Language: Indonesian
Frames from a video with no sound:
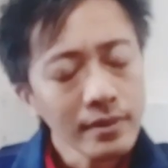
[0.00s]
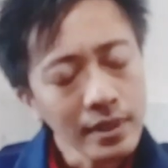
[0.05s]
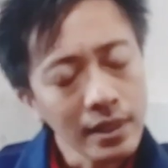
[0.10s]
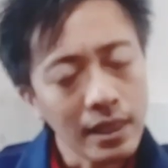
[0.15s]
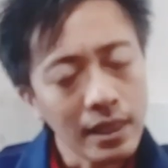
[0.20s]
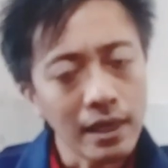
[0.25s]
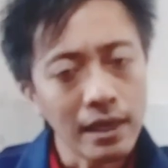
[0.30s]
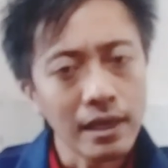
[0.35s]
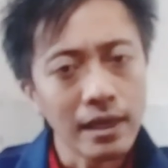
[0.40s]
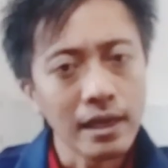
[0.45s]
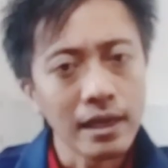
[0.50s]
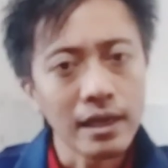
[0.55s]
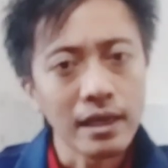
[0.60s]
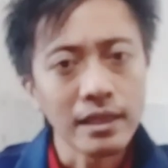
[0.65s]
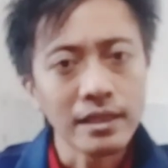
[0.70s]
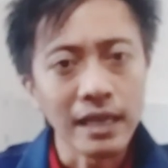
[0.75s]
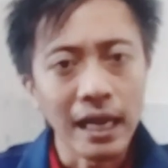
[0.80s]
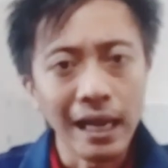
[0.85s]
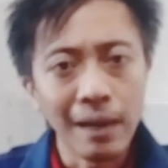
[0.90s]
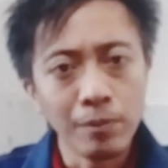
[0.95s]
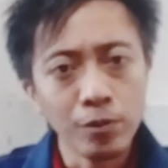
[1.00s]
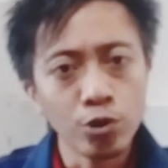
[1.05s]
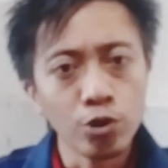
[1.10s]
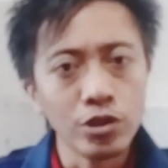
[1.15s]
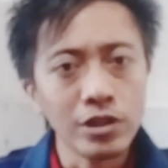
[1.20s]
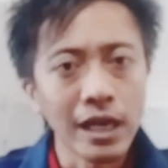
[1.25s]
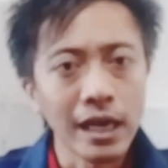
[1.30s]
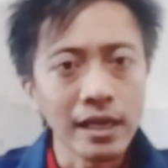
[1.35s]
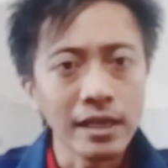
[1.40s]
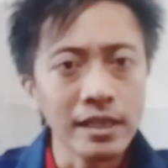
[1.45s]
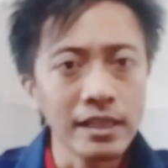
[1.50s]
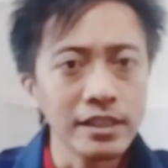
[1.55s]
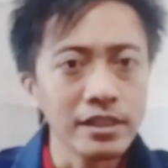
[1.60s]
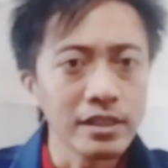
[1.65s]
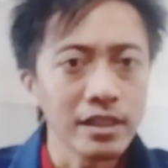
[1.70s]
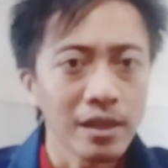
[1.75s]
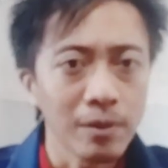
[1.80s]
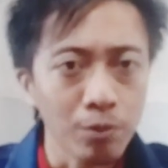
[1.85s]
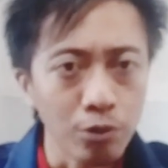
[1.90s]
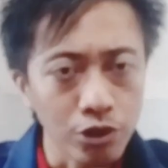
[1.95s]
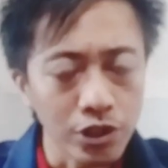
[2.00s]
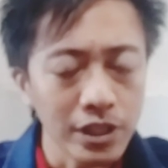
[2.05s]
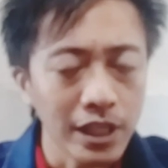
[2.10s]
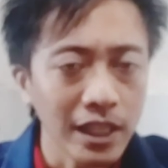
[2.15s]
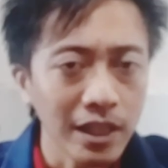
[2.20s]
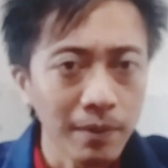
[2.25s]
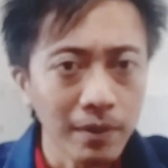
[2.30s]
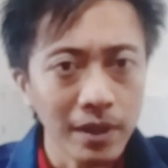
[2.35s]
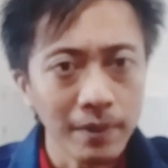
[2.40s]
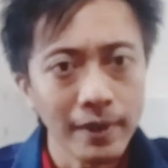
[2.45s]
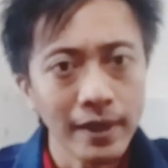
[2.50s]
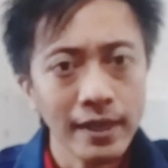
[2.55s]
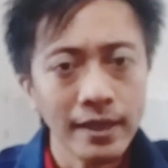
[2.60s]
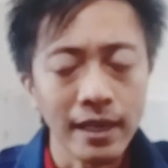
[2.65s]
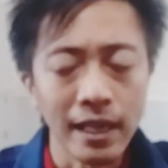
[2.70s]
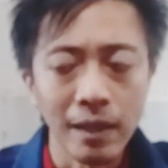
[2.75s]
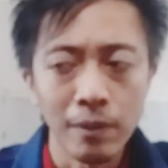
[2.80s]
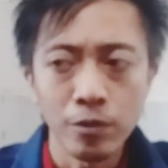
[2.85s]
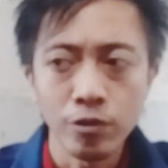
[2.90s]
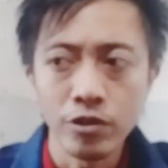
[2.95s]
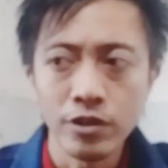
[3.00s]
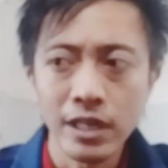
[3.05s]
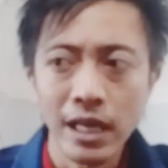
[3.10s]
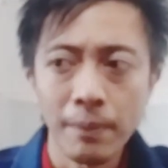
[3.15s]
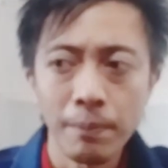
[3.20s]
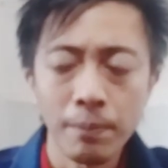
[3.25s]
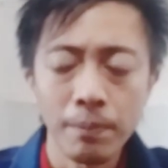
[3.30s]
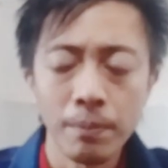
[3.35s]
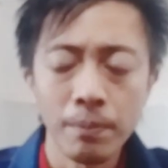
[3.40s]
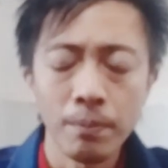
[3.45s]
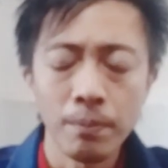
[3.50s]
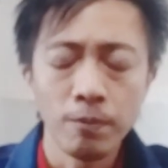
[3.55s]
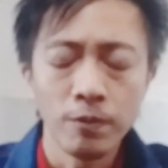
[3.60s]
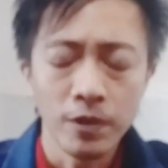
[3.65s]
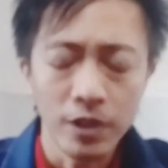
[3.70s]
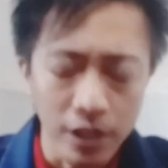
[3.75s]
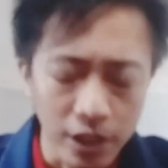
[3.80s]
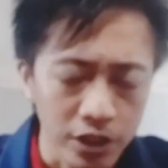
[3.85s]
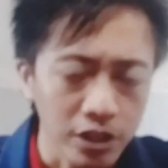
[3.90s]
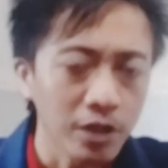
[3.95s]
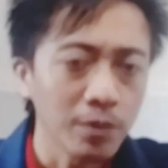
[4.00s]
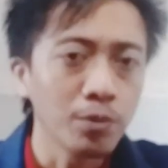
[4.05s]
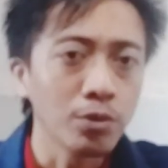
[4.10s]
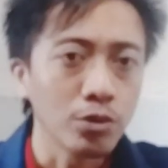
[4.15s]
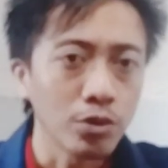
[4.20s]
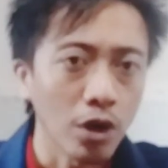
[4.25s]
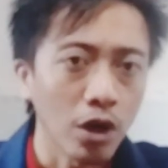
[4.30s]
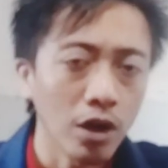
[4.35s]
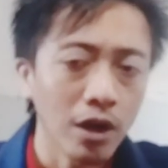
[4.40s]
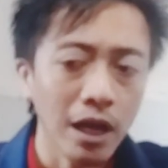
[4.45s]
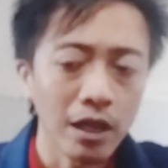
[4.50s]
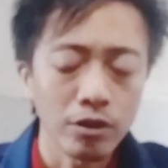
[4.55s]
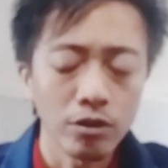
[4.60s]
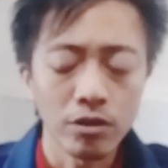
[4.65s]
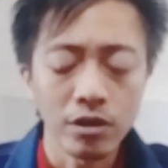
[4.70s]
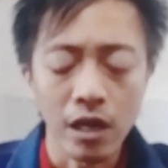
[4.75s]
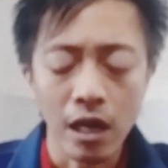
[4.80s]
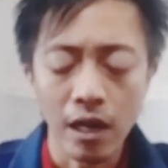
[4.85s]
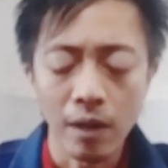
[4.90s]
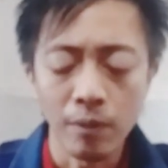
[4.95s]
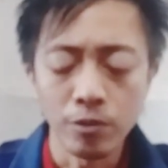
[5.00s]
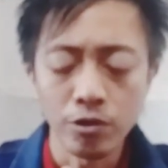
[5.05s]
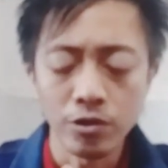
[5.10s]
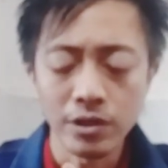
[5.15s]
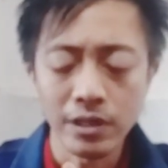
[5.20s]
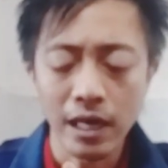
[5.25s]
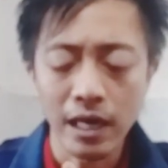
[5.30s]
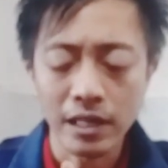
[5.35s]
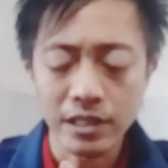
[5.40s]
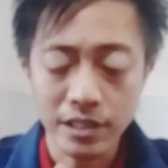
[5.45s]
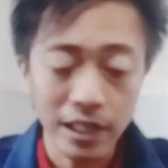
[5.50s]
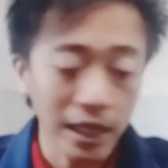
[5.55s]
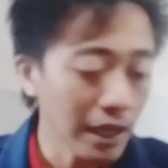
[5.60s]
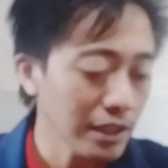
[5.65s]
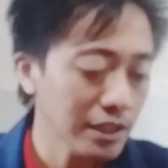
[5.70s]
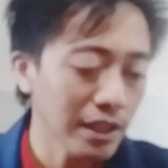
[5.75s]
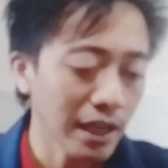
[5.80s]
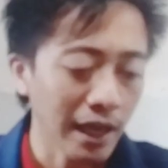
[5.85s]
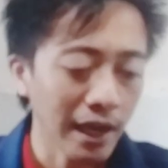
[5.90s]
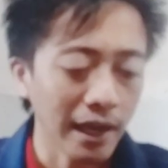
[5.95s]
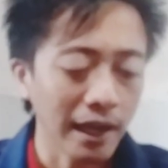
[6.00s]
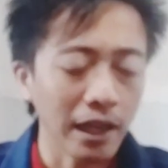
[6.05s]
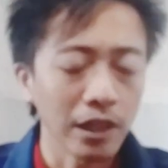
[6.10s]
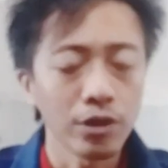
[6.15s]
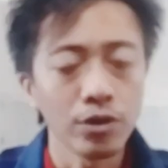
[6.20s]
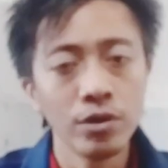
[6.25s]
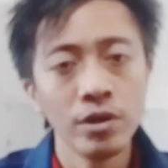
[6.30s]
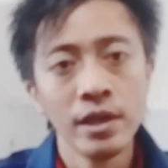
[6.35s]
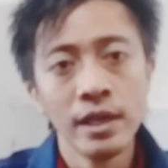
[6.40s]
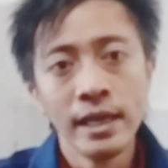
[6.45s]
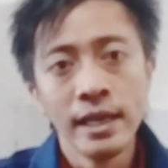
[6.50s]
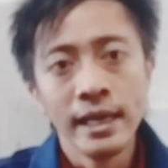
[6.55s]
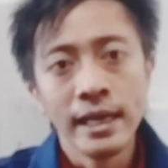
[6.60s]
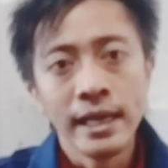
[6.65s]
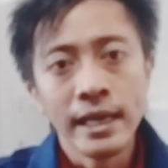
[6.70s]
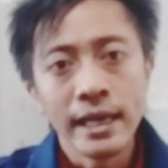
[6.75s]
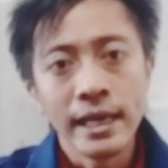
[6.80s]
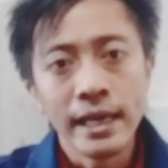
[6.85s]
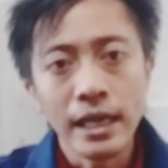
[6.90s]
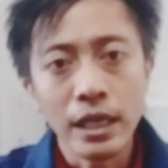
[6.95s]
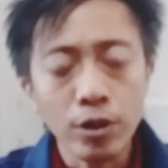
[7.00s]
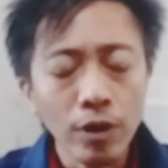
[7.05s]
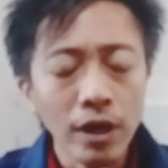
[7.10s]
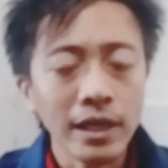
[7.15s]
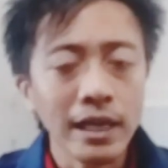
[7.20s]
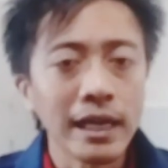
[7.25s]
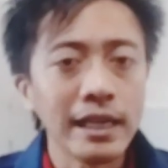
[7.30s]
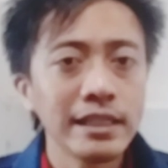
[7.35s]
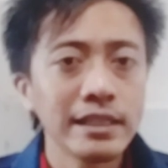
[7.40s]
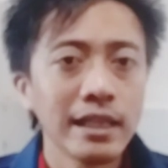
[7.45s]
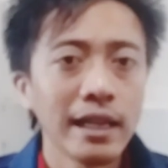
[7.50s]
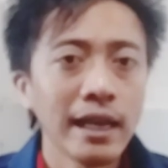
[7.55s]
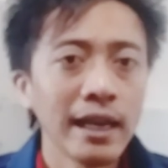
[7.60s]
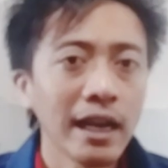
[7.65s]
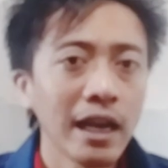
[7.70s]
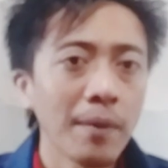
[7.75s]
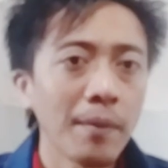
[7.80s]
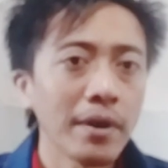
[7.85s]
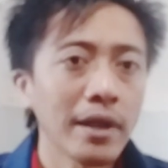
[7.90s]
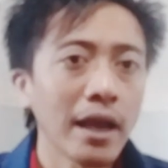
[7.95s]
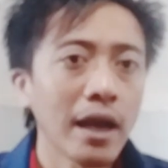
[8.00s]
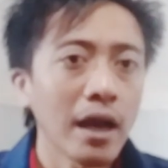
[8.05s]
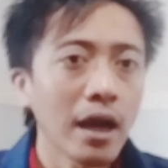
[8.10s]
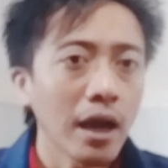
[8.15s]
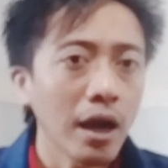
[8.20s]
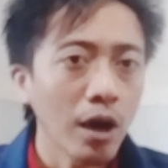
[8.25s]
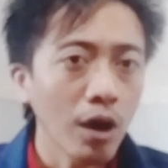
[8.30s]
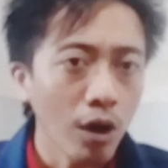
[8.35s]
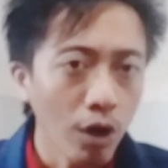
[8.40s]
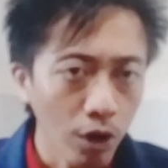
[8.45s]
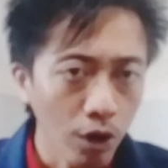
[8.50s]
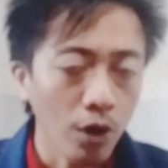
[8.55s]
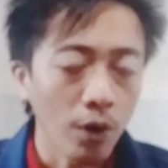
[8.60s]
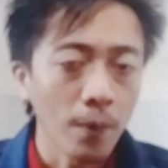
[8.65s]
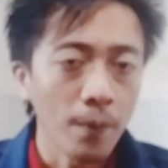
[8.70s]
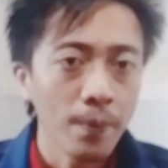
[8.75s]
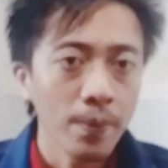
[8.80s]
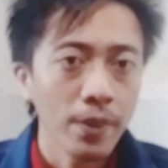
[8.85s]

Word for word: uh, dalam dunia distribusi ya teman-teman, dalam dunia distributor atau dalam dunia sales lah kayak gitu, itu ada istilah yang namanya call,